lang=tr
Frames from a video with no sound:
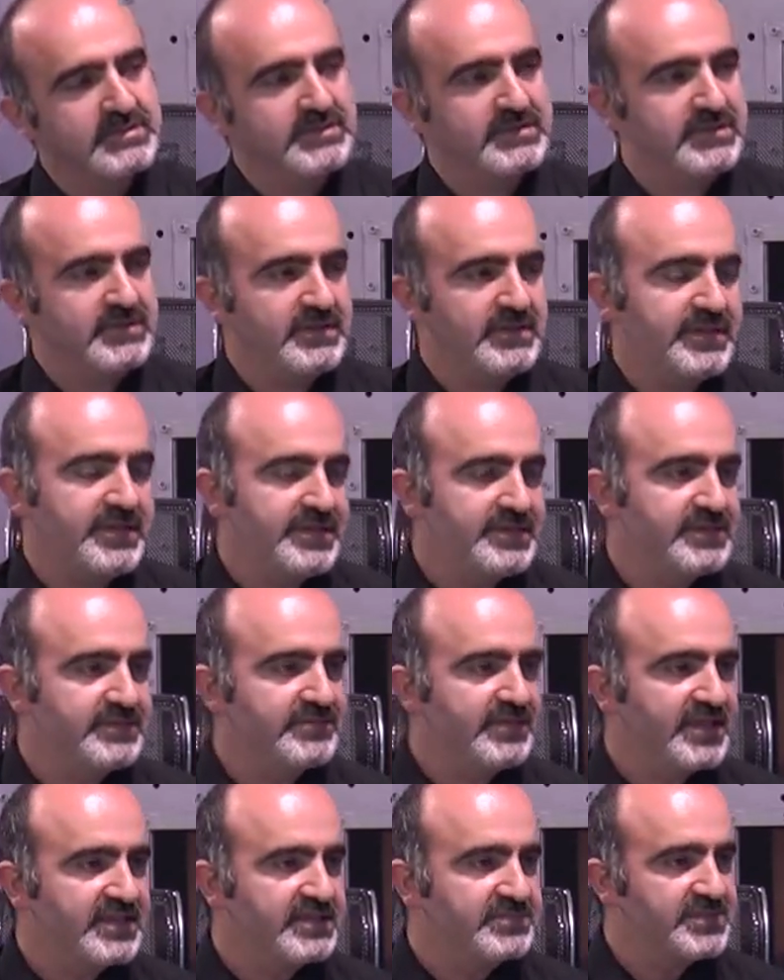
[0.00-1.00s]
e, eğitim
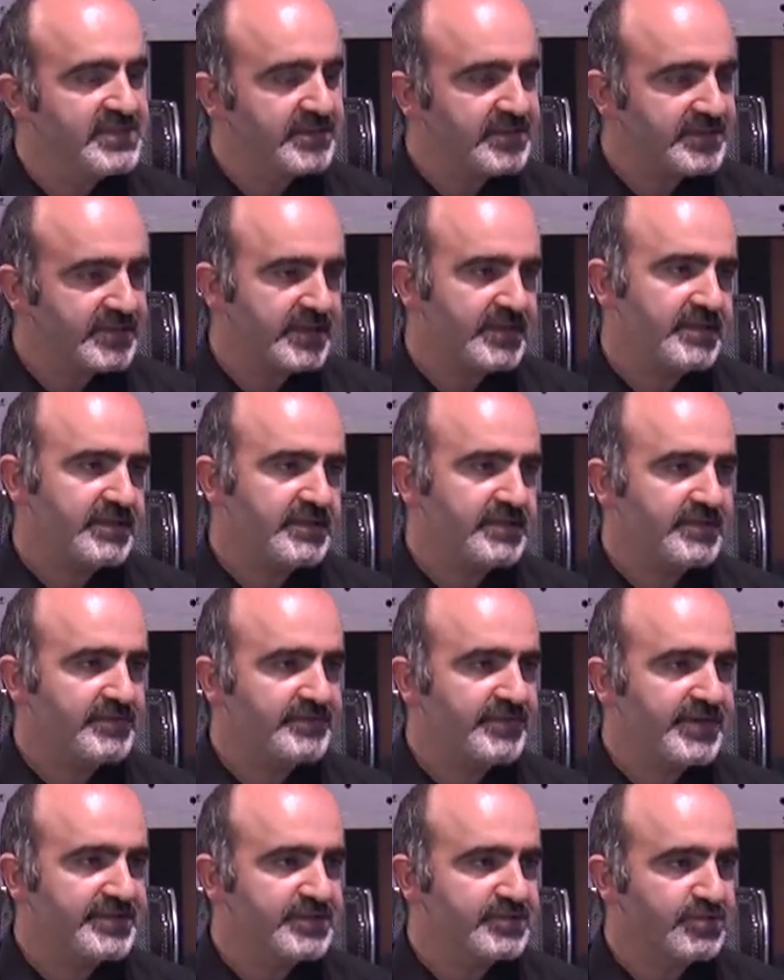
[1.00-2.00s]
verdiğimiz zaman daha
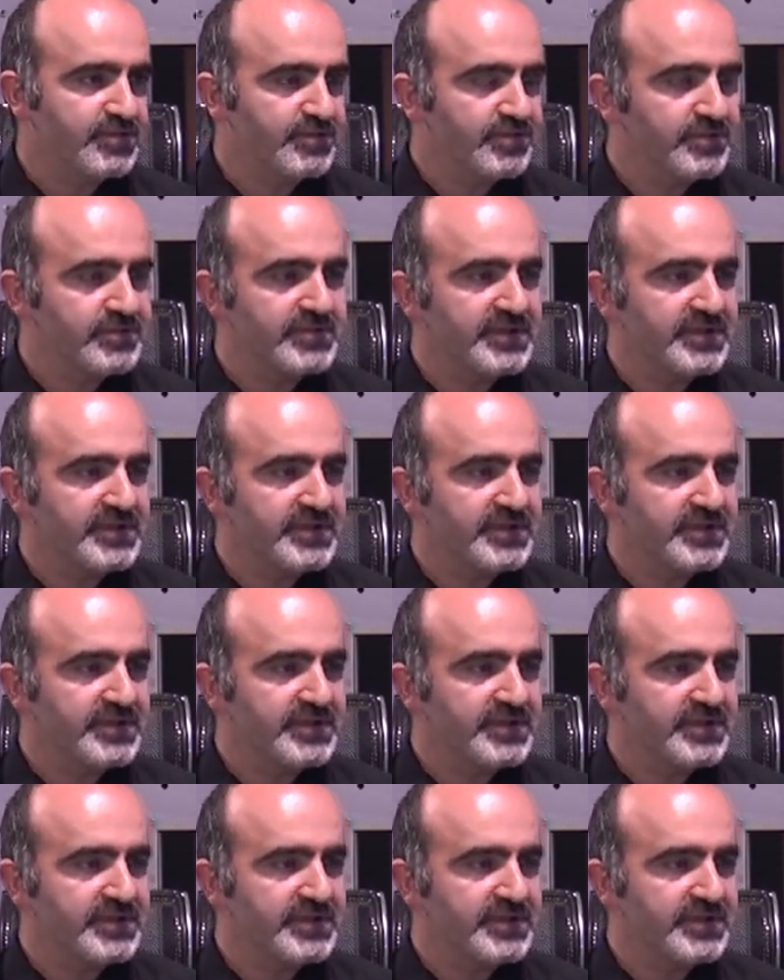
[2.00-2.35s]
faydalı oluyor.